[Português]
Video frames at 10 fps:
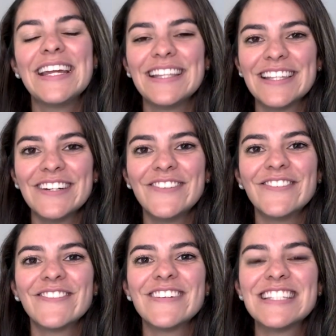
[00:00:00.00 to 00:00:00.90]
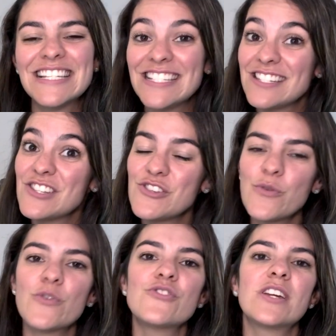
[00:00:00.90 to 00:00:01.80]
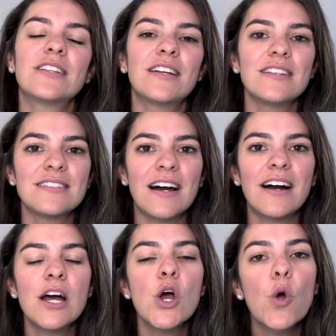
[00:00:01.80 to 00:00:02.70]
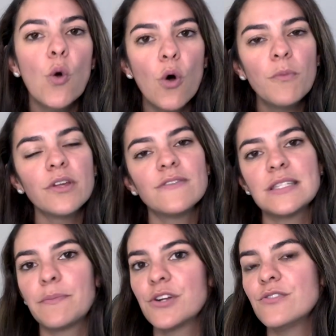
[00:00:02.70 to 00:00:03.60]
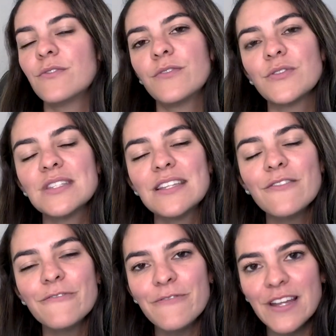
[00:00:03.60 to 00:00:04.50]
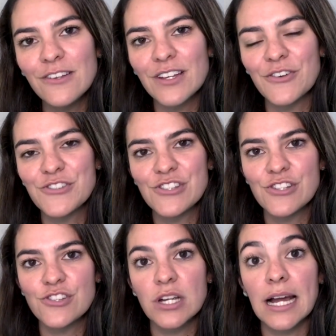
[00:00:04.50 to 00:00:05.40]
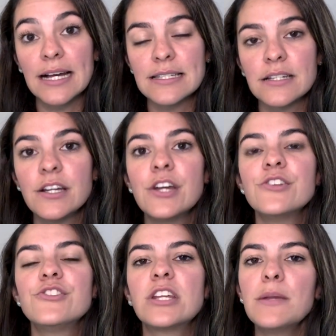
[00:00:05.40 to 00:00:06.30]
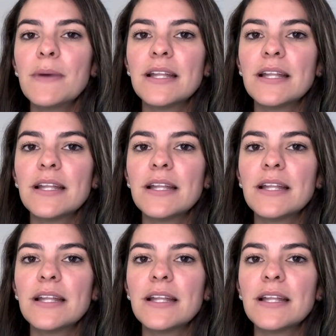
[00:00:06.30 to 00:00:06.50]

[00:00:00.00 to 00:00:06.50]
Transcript: Então, o exercício de hoje é analisar como que você pode envolver o seu filho na rotina de casa, de que